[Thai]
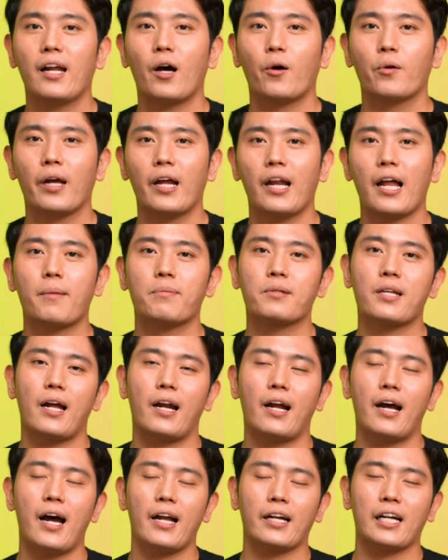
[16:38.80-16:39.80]
เราได้รับสาร
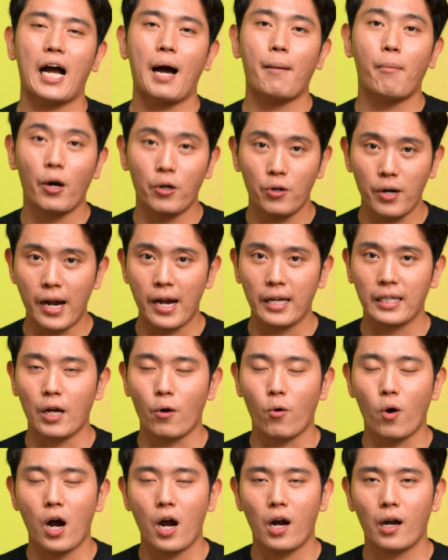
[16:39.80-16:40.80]
อาหารคาร์โบไฮเดรต แต่
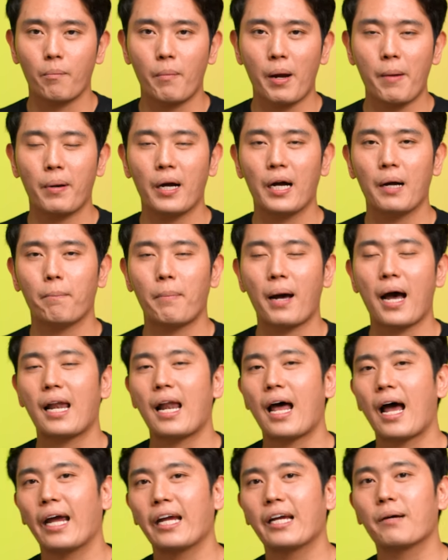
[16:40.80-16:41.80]
ว่าไม่เพิ่มภาระ
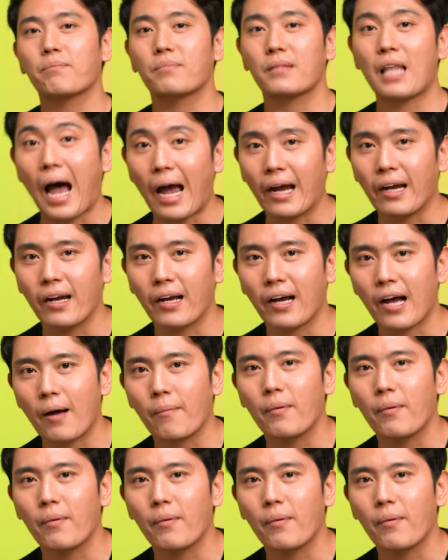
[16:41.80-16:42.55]
ให้กับไตนะครับ